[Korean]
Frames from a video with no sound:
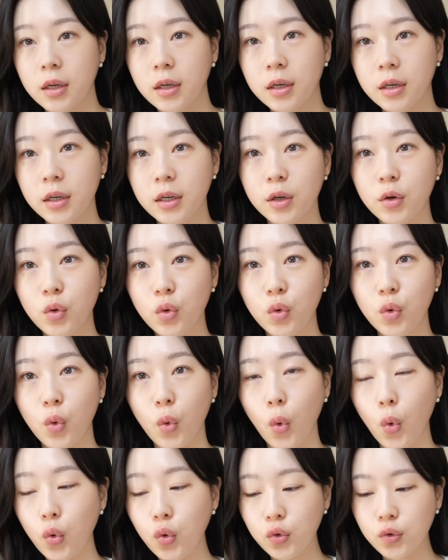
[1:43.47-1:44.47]

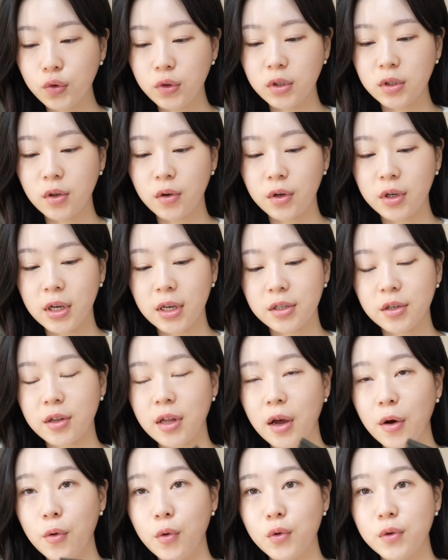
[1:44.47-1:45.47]
그리고 오우즈너리에서
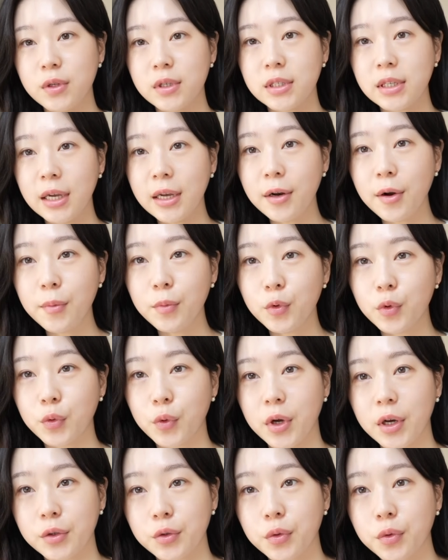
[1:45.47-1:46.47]
나온
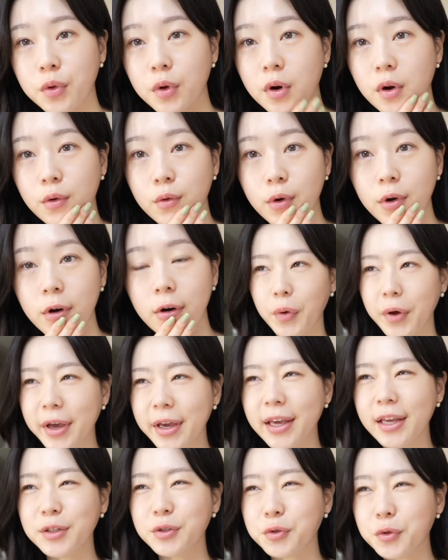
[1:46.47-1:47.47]
세럼도 되게 좋더라고요.
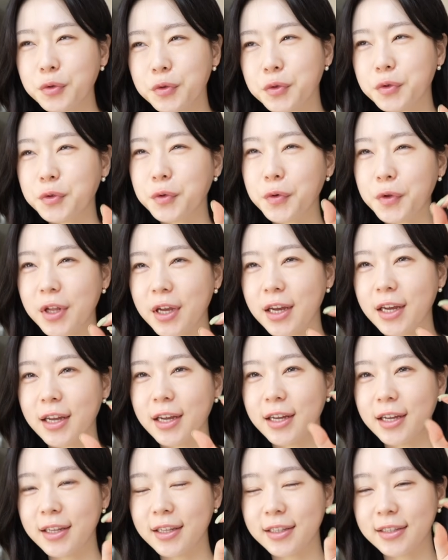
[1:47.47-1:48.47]
되게
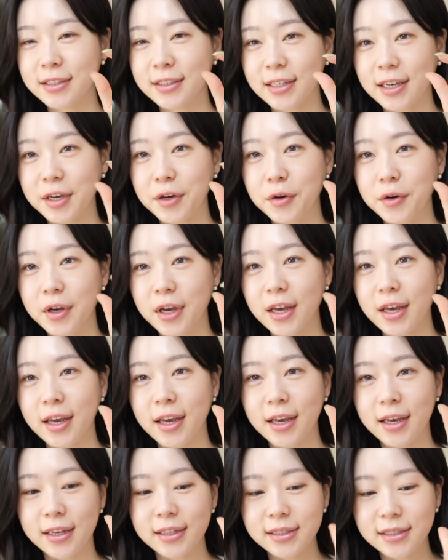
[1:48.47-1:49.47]
쫀쫀한
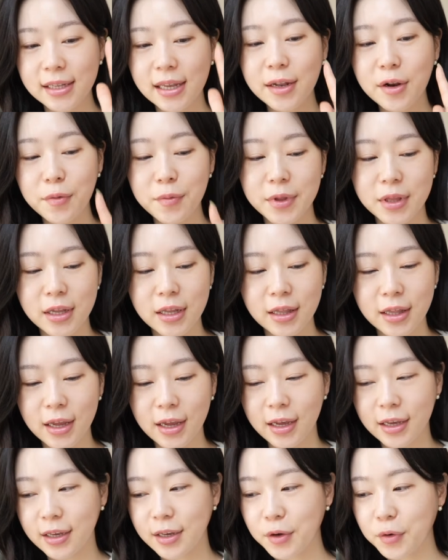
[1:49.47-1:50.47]
제형의 세럼
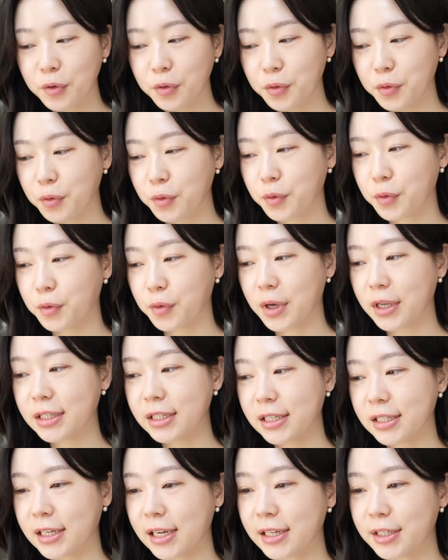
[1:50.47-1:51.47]
있는데 그것도
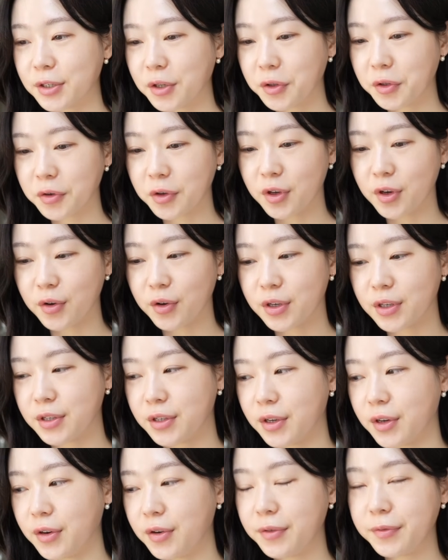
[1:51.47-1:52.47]
굉장히 잘 썼던 기억이
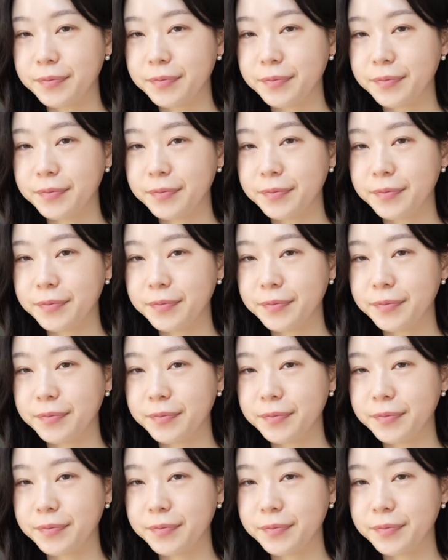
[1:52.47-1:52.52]
있어요.